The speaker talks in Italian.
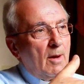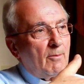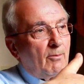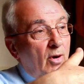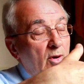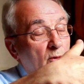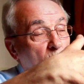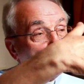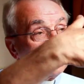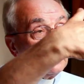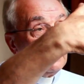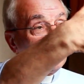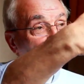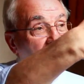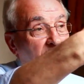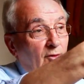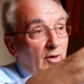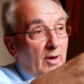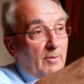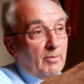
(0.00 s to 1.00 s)
Poi quando
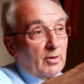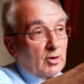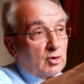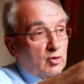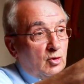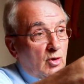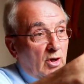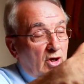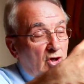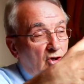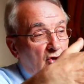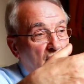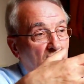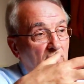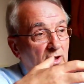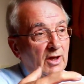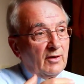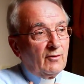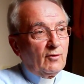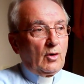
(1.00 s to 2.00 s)
vedevo le persone che
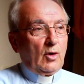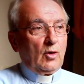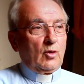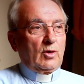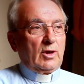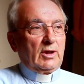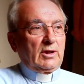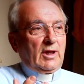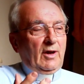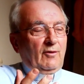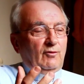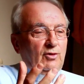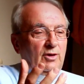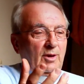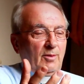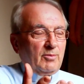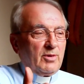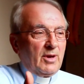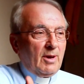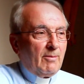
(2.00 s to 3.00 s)
scendevano, allora andavo
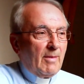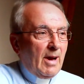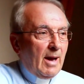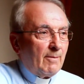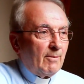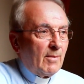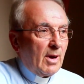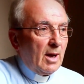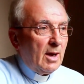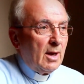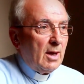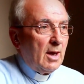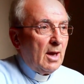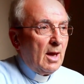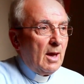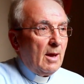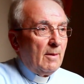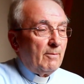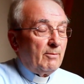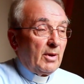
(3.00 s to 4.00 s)
da mia mamma,
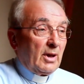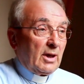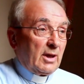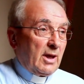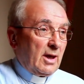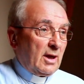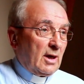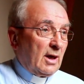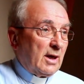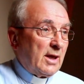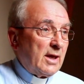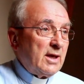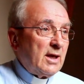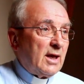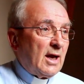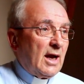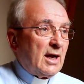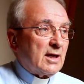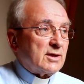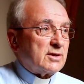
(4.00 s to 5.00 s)
perché era lei in
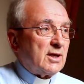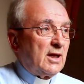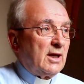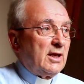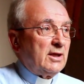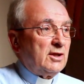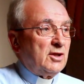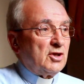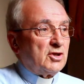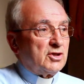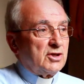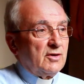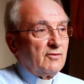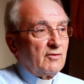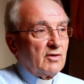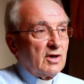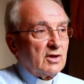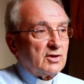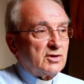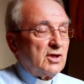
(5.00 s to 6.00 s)
casa, lei
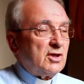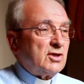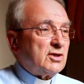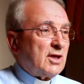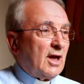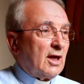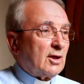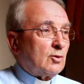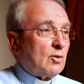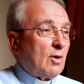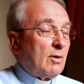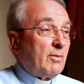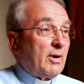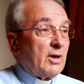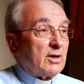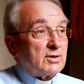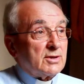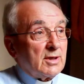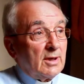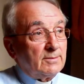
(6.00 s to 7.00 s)
diceva sei stato a
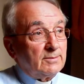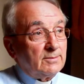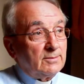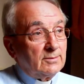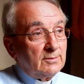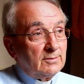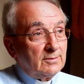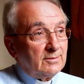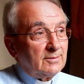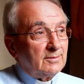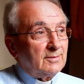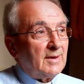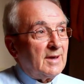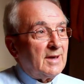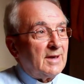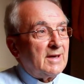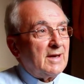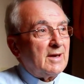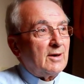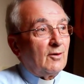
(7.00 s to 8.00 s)
messa, mm,
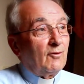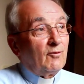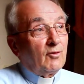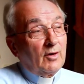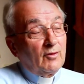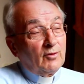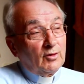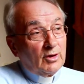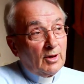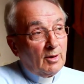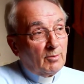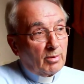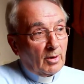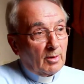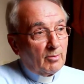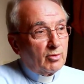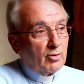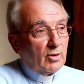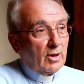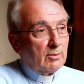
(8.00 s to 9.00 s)
non volevo dire
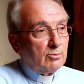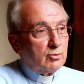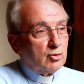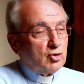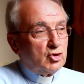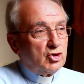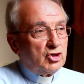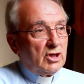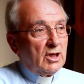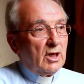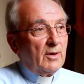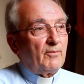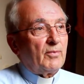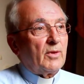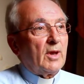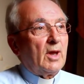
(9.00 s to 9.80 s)
proprio la bugia,